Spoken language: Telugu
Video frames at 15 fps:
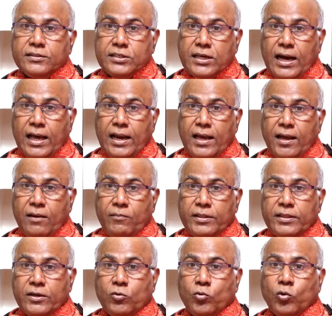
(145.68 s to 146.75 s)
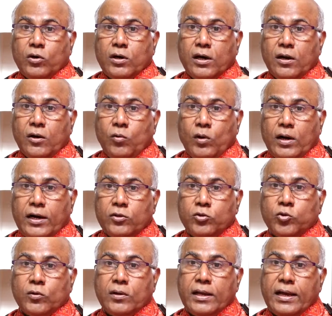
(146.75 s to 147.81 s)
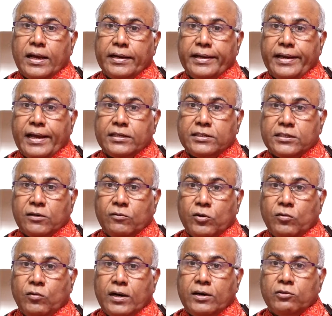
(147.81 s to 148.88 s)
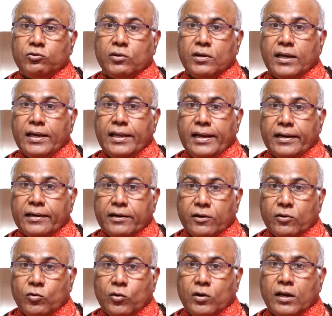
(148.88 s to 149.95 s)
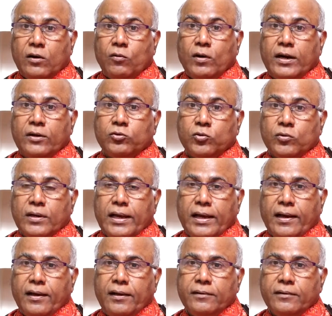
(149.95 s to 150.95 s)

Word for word: చాలామంది కుక్కర్లు వాడుతున్నా గ్యాస్ స్టవ్లు వాడుతున్నా ఎలక్ట్రిక్ కుక్కర్లు వాడుతున్నా